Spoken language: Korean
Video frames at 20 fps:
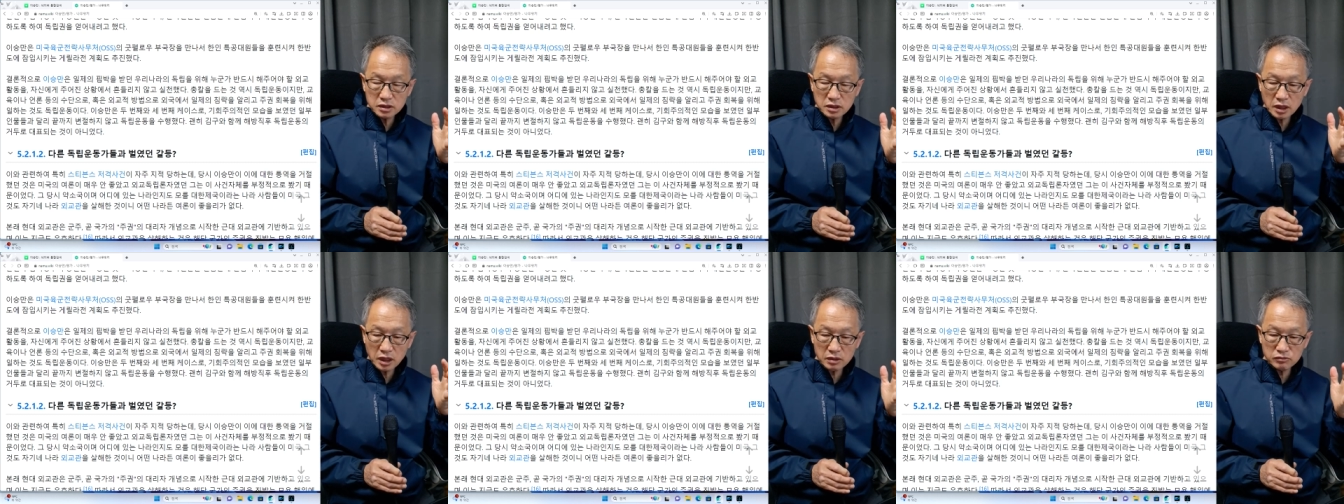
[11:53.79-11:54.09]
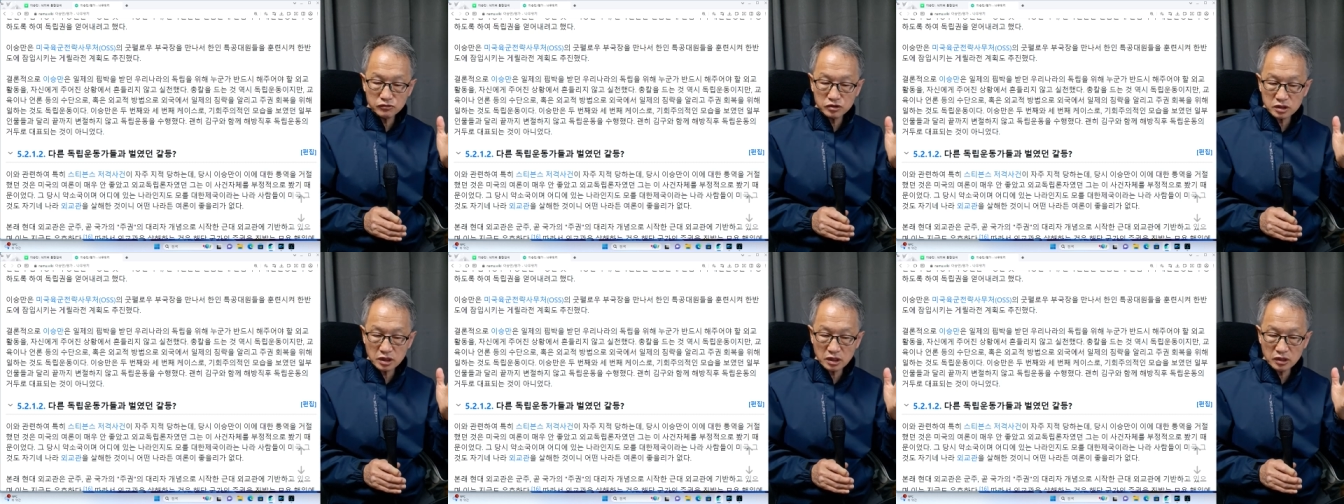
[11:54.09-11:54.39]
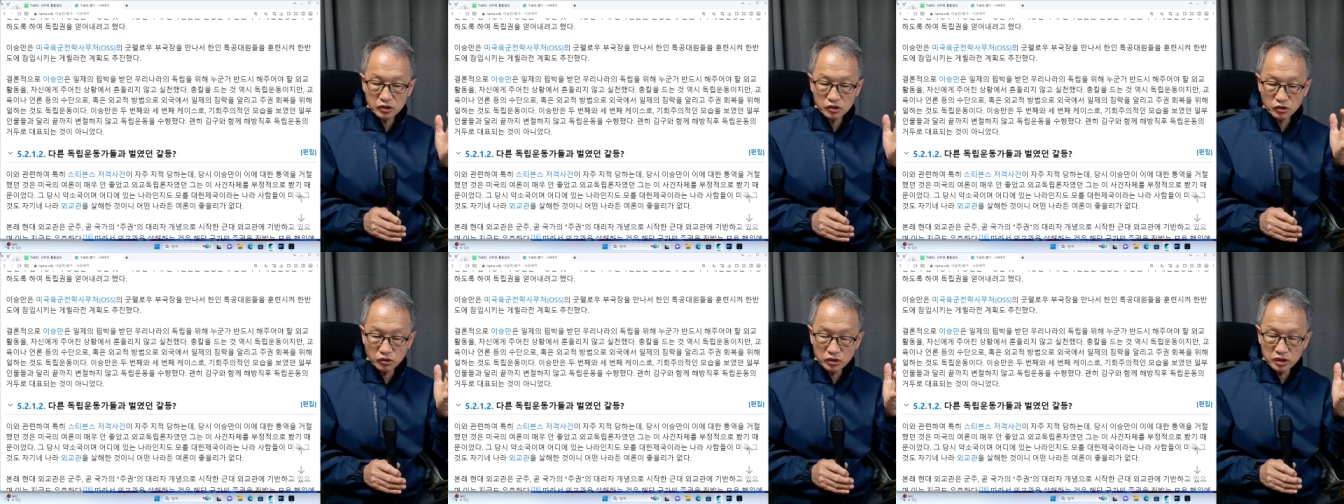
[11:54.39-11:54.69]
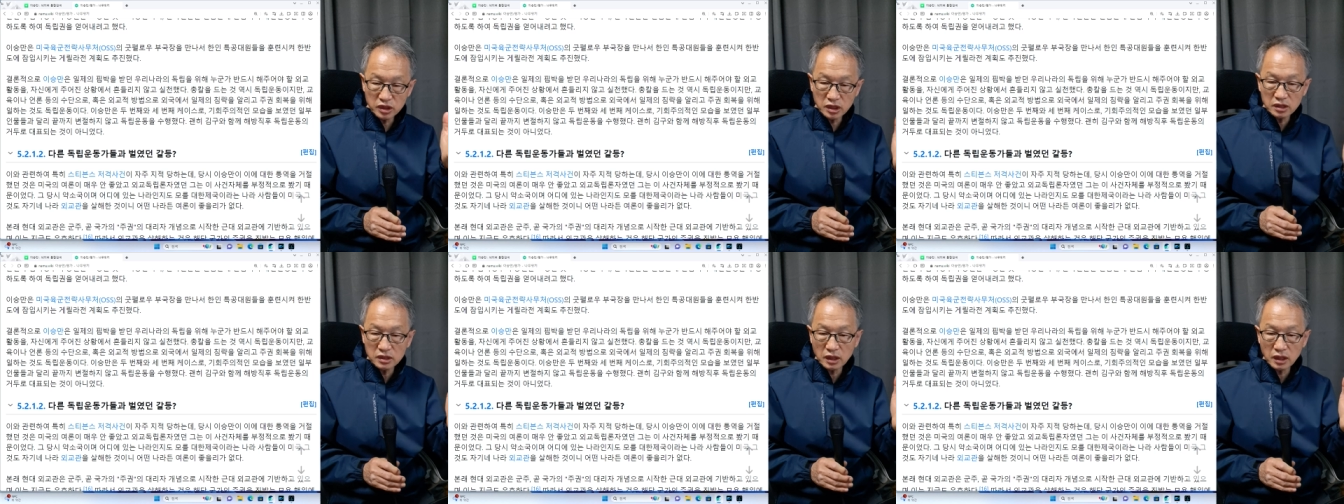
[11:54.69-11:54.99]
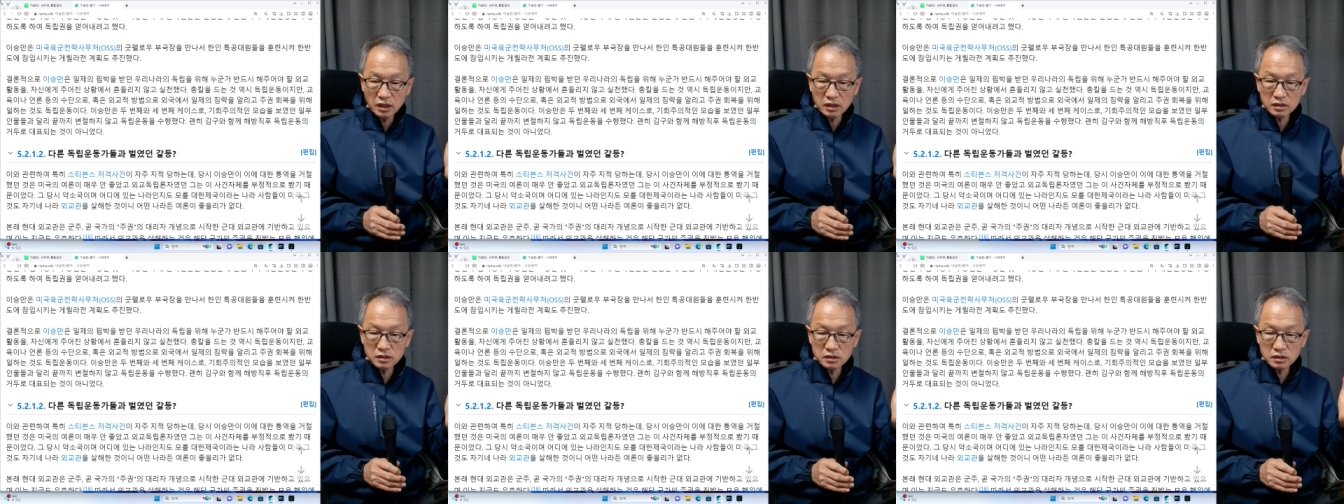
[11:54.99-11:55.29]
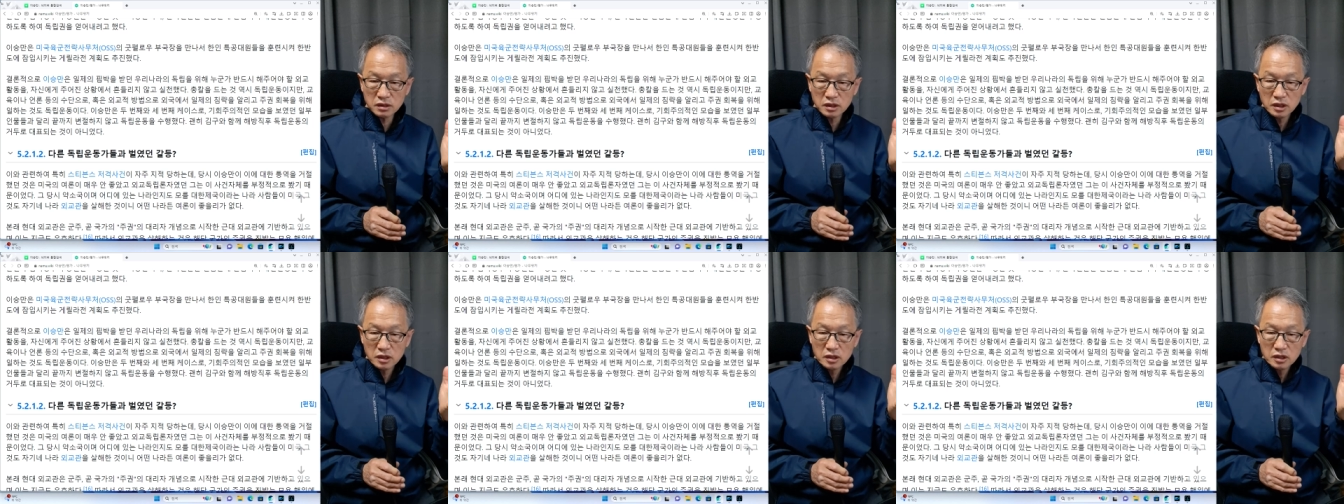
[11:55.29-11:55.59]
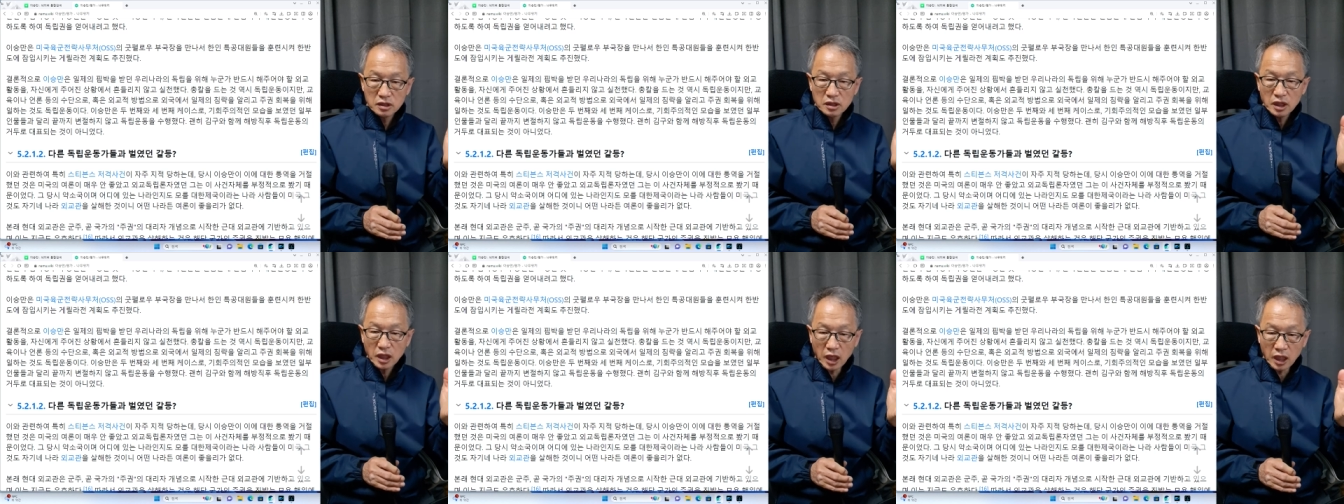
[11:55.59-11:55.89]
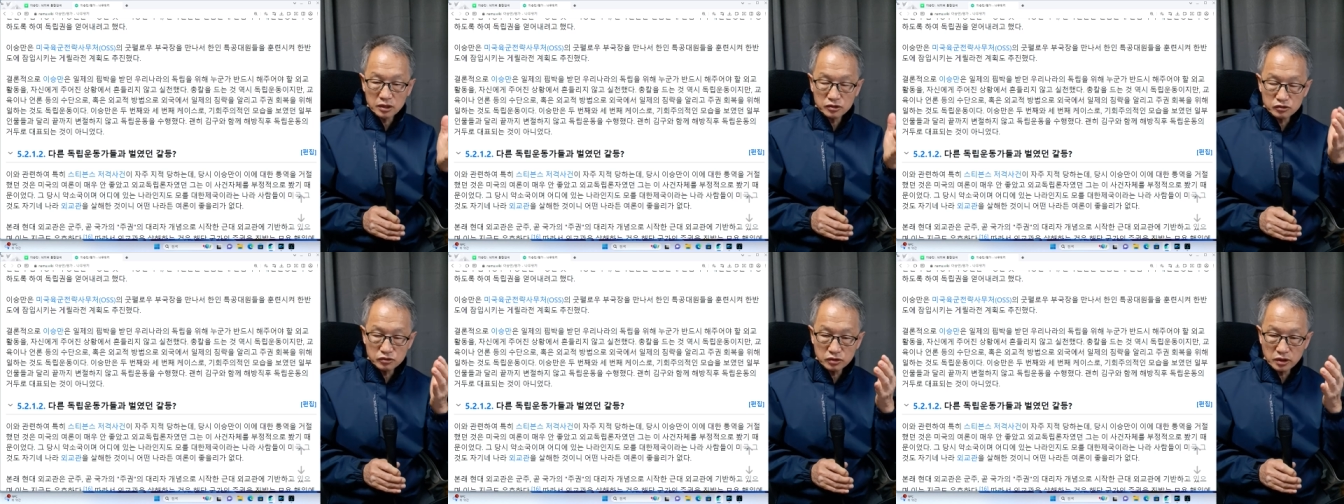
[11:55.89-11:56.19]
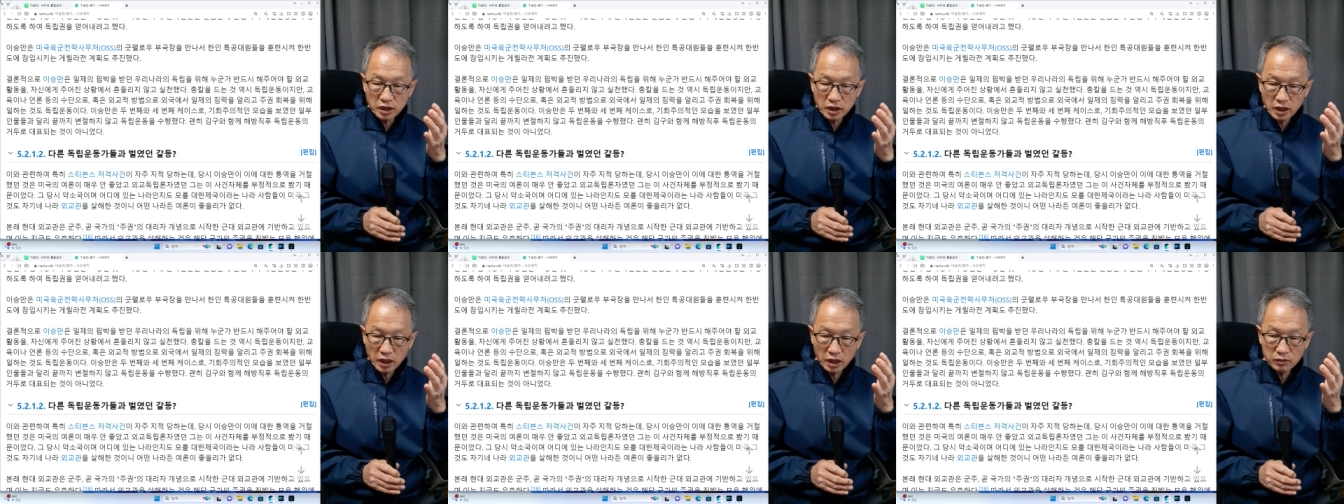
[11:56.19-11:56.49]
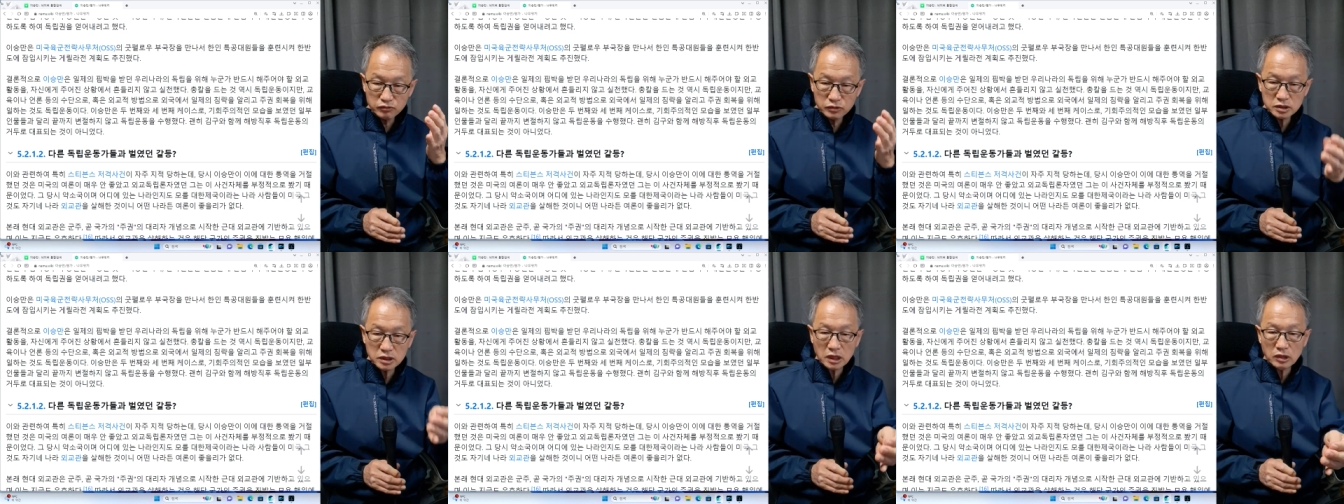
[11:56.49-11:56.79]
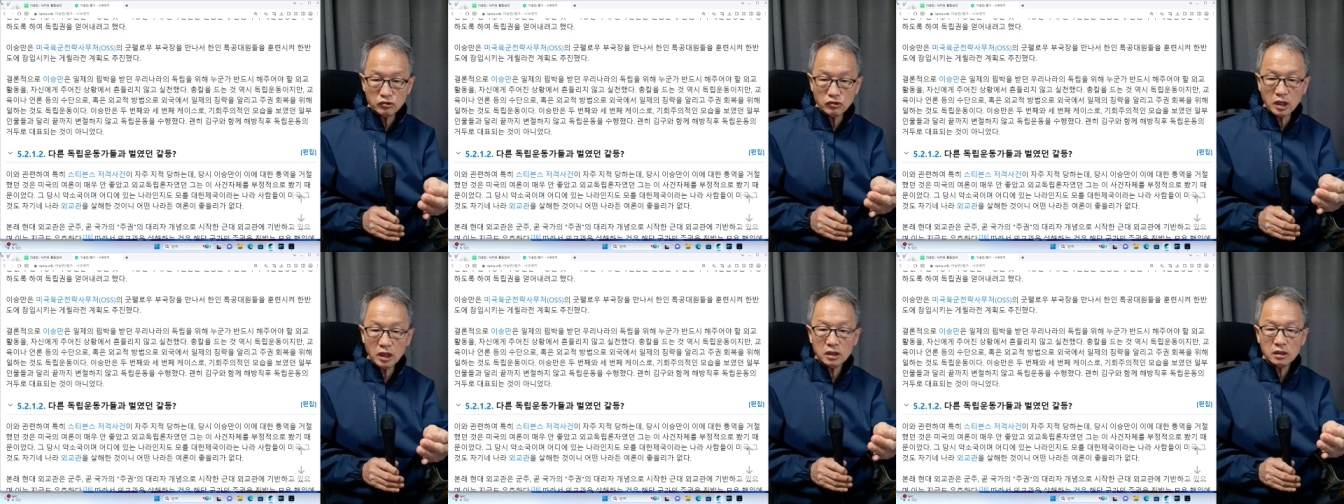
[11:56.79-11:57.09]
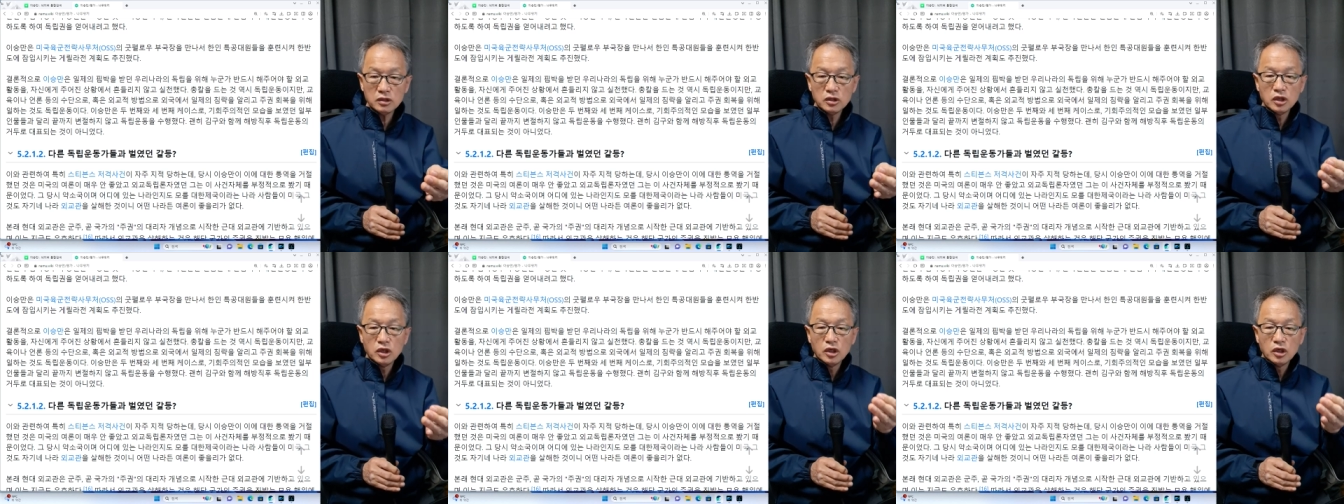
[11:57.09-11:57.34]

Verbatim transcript: 핵무장을 용인해 달라는 한국의 핵무장과